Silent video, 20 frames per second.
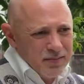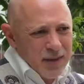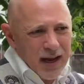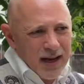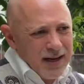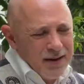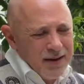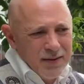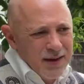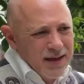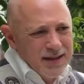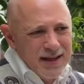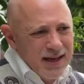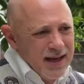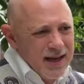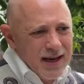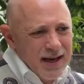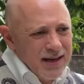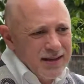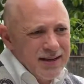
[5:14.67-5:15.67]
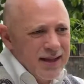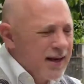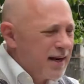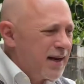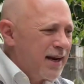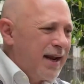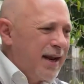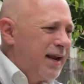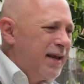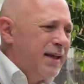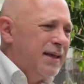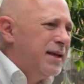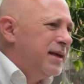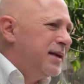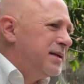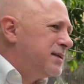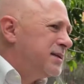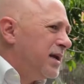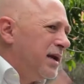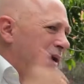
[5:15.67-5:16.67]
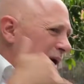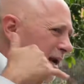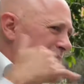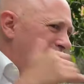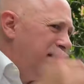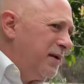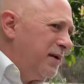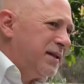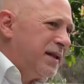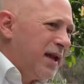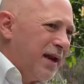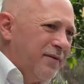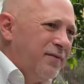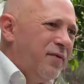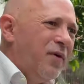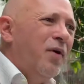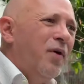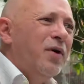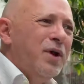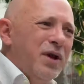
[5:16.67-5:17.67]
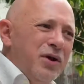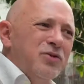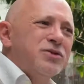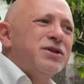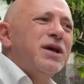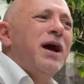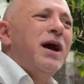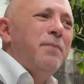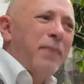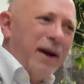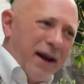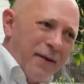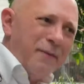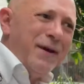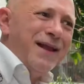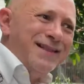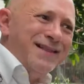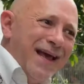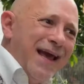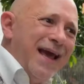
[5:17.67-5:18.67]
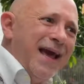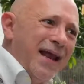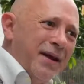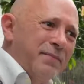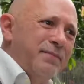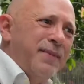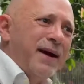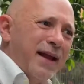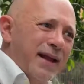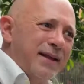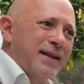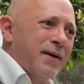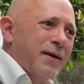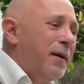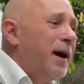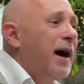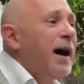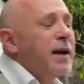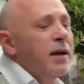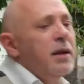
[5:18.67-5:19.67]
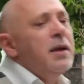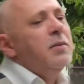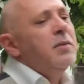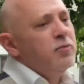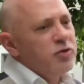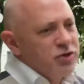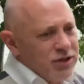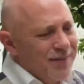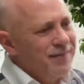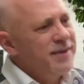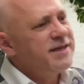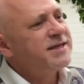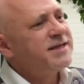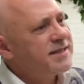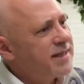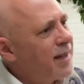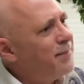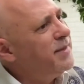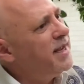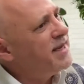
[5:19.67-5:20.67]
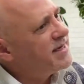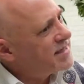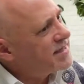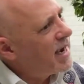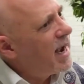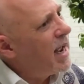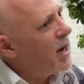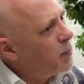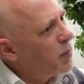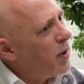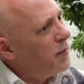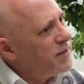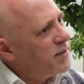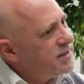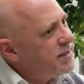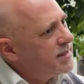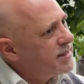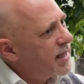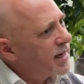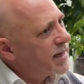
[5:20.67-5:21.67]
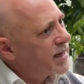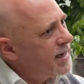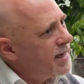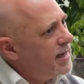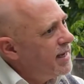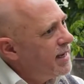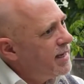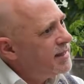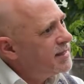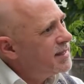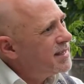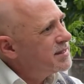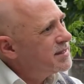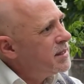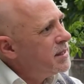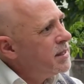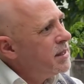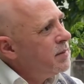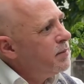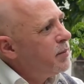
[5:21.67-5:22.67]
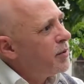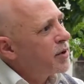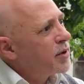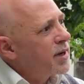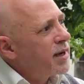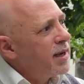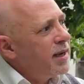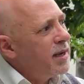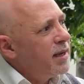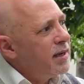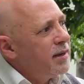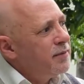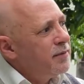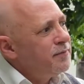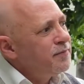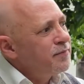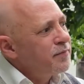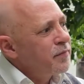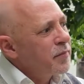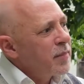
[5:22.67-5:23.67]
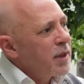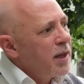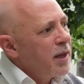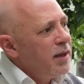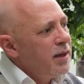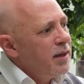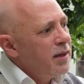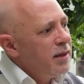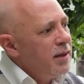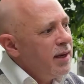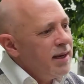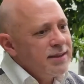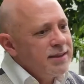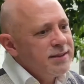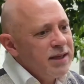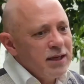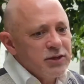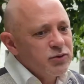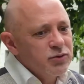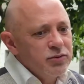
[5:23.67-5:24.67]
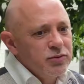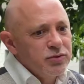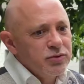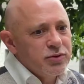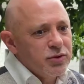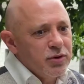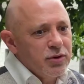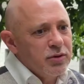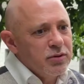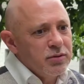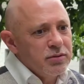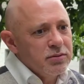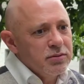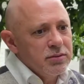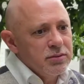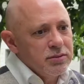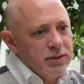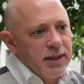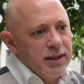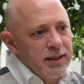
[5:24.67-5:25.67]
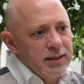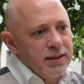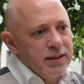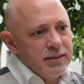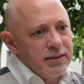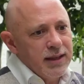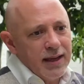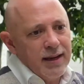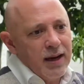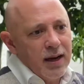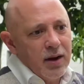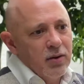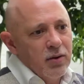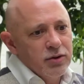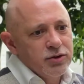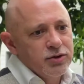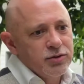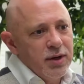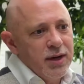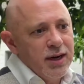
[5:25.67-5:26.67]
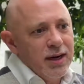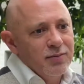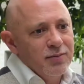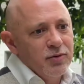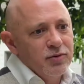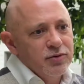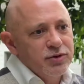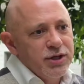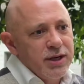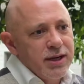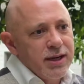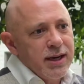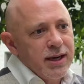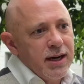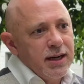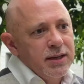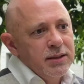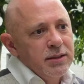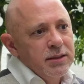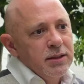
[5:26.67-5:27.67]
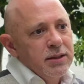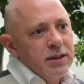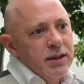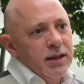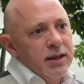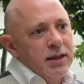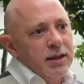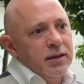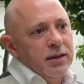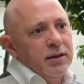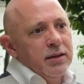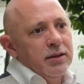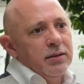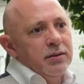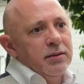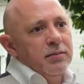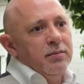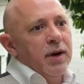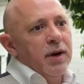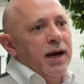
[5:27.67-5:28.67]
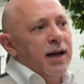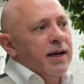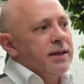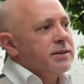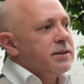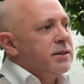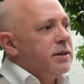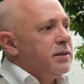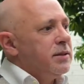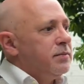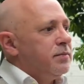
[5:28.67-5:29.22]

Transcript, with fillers: a nivel de, redes, a nivel telefónico, o sea, para vender, para trabajar. Muchas veces también salgo a visitar clientes porque... este asunto del negocio de la música y, más